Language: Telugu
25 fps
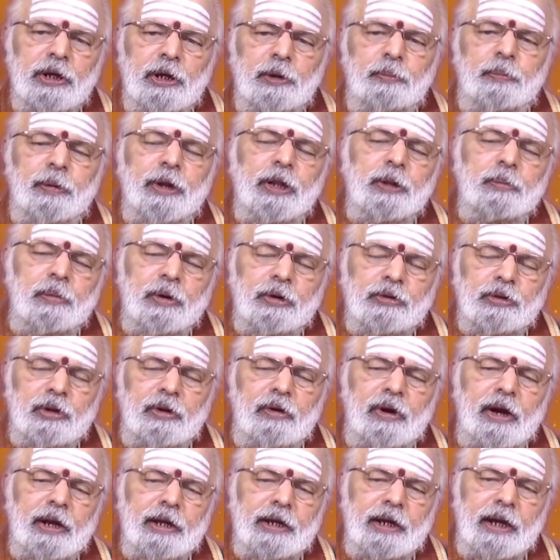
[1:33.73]
ఇబ్బంది పడుతున్న
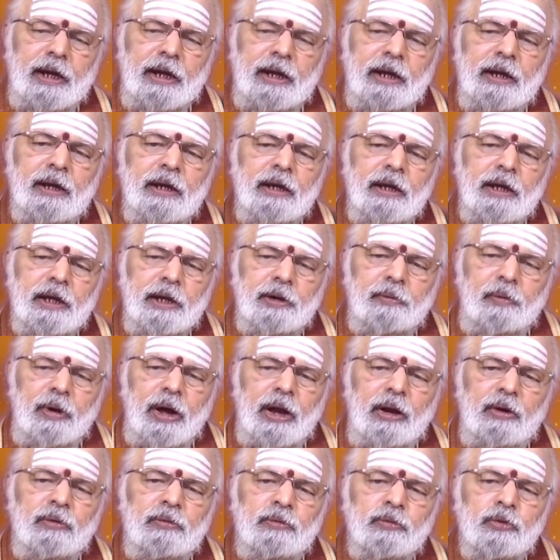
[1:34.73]
వాళ్ళకి ఈ
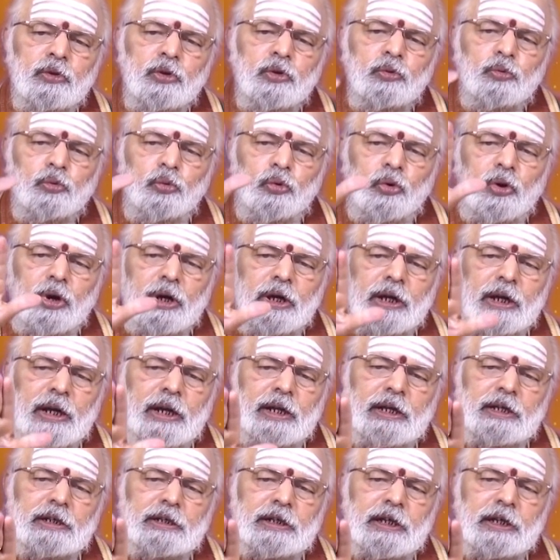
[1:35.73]
వారం ఊరట
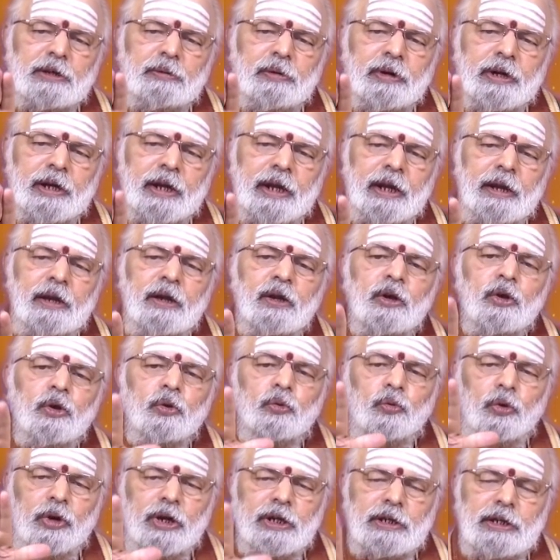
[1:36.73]
కలిగించేటువంటి
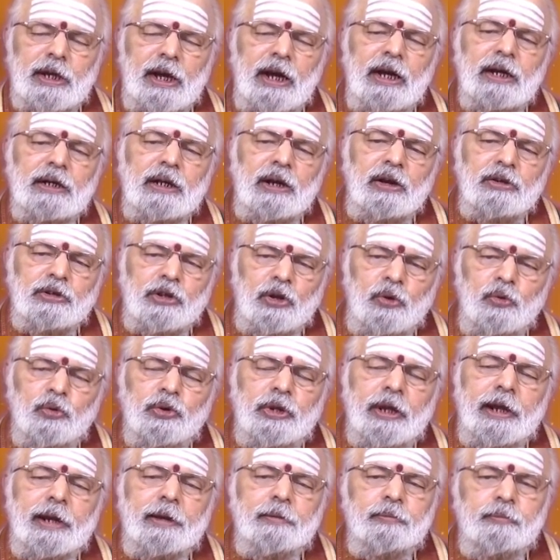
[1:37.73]
కొన్ని సంఘటనలు
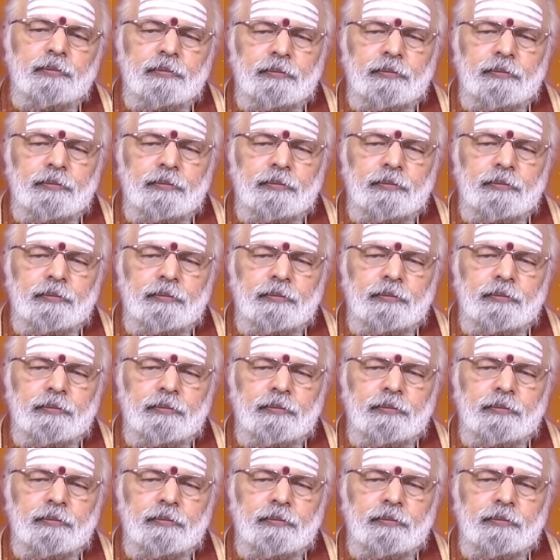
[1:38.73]
జరుగుతాయి